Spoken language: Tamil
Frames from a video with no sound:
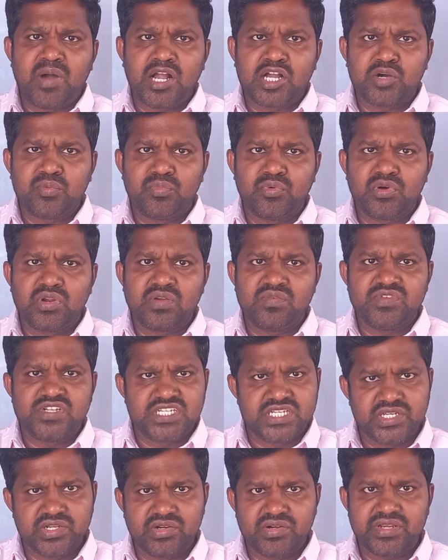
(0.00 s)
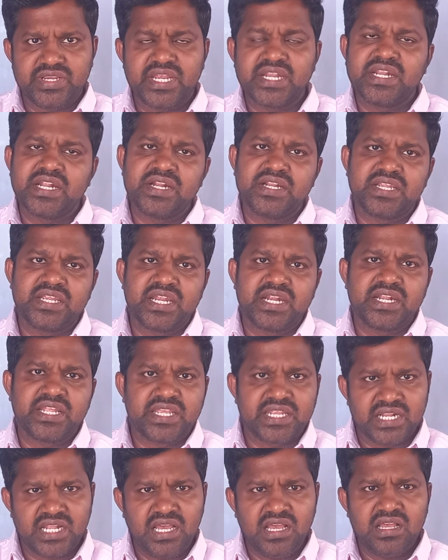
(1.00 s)
பார்க்க போகிற விஷயம் என்னன்னு
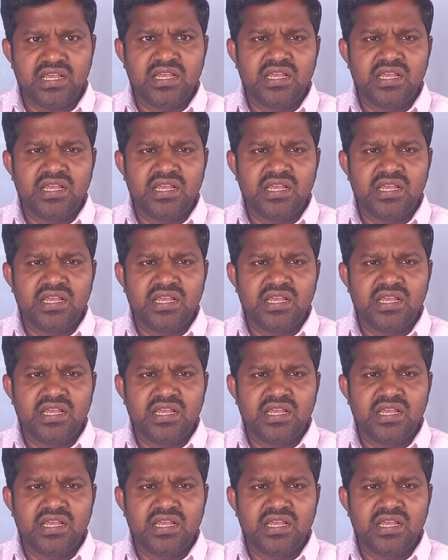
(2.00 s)
கேட்டிங்கன்னா